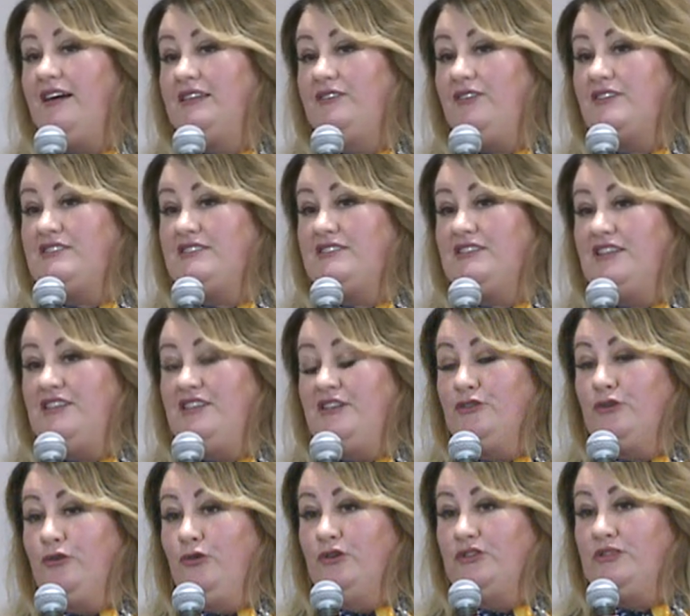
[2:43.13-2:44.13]

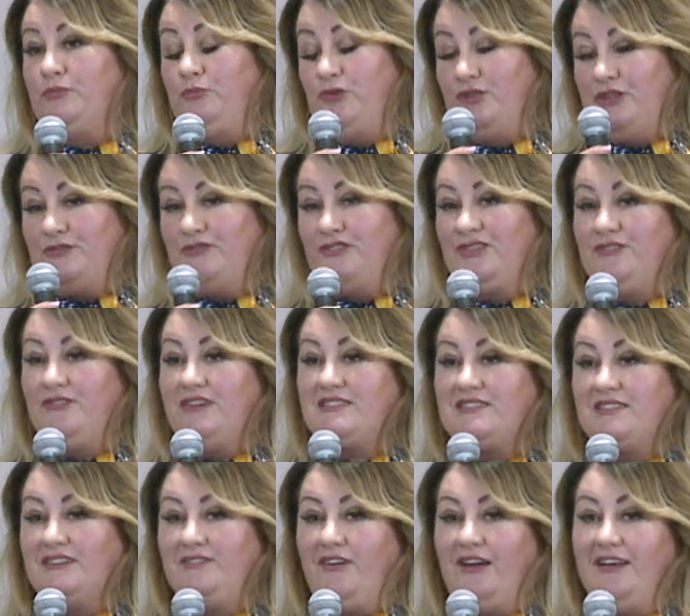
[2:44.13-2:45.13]
21 а, год, будет вот
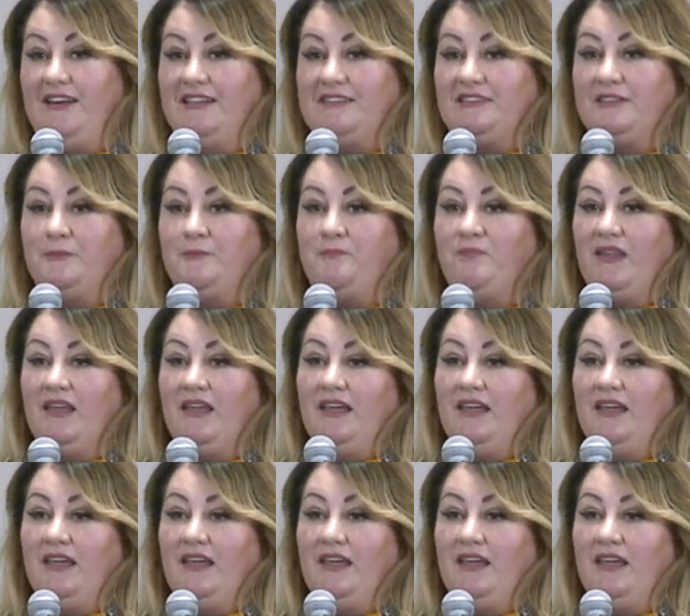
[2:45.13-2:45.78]
22 летом,